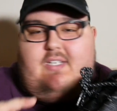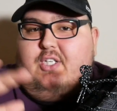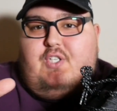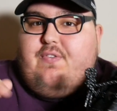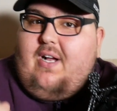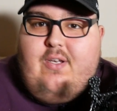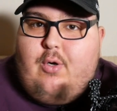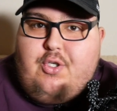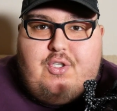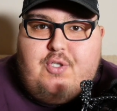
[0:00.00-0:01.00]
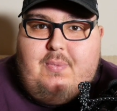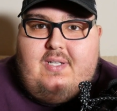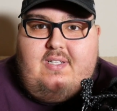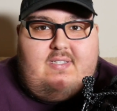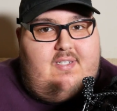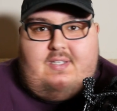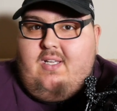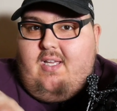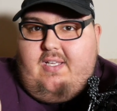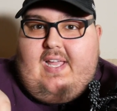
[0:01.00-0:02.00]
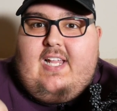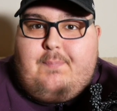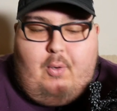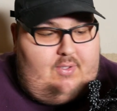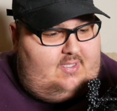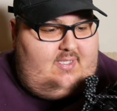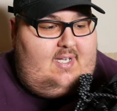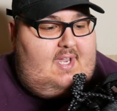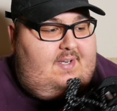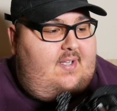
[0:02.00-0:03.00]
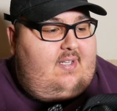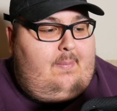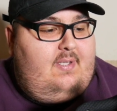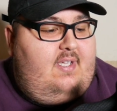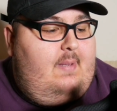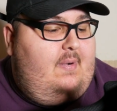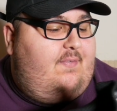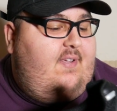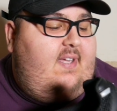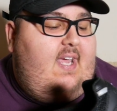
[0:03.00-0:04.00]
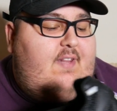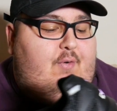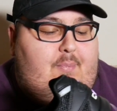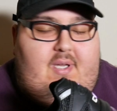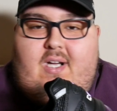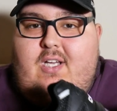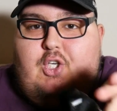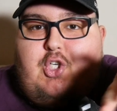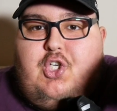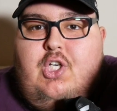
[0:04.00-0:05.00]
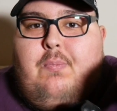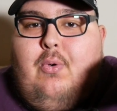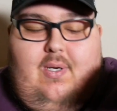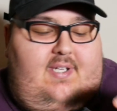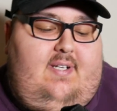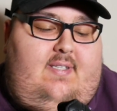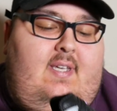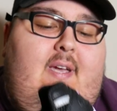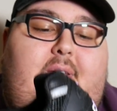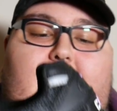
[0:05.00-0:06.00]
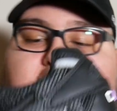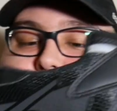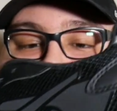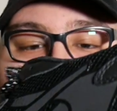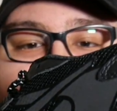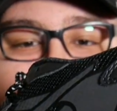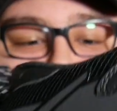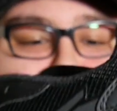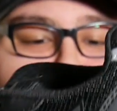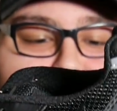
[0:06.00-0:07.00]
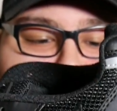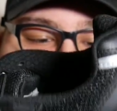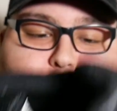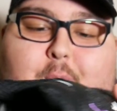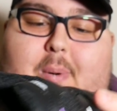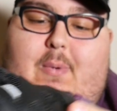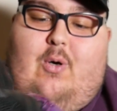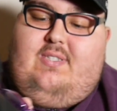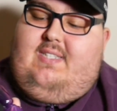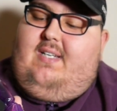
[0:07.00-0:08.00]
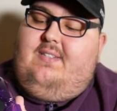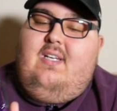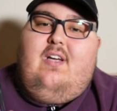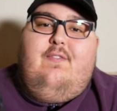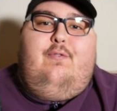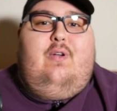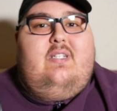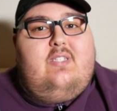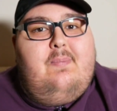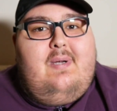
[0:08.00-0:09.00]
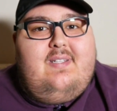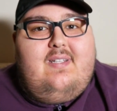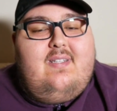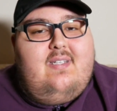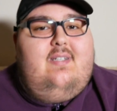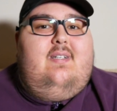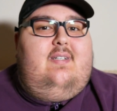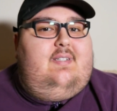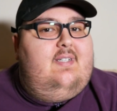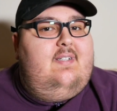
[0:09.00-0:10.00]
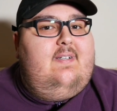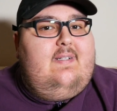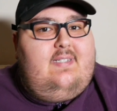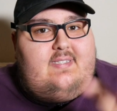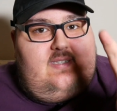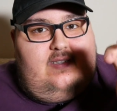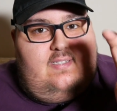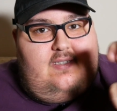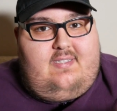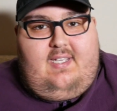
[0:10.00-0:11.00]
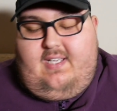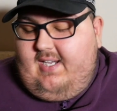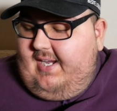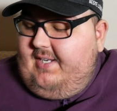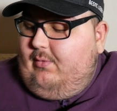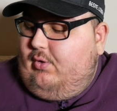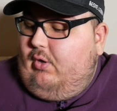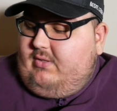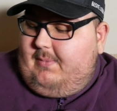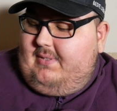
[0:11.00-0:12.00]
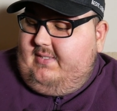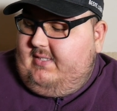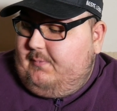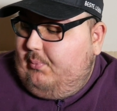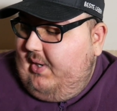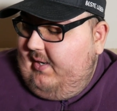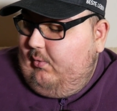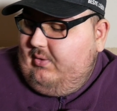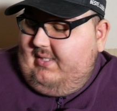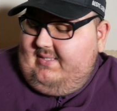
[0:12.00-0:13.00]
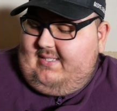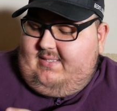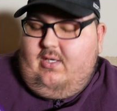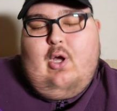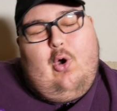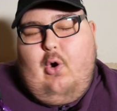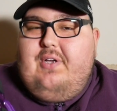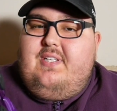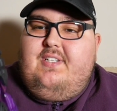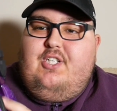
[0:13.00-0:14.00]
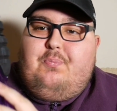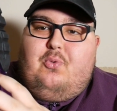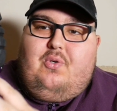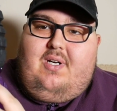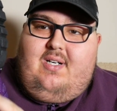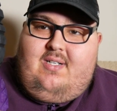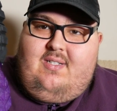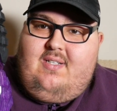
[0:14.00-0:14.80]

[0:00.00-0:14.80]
Ich fall euch nicht mehr in diesen Geldbeutel rein, ne? Damit ihr immer viel Geld von mir schnibbuliert. Naja, auf jeden Fall dazu kann du auch mal mit euch Jahren fällst du immer in den, äh, ne, diesen äh, Trick rein und kaufst immer dieses Spray oder sagst du, heute nicht, Bruder.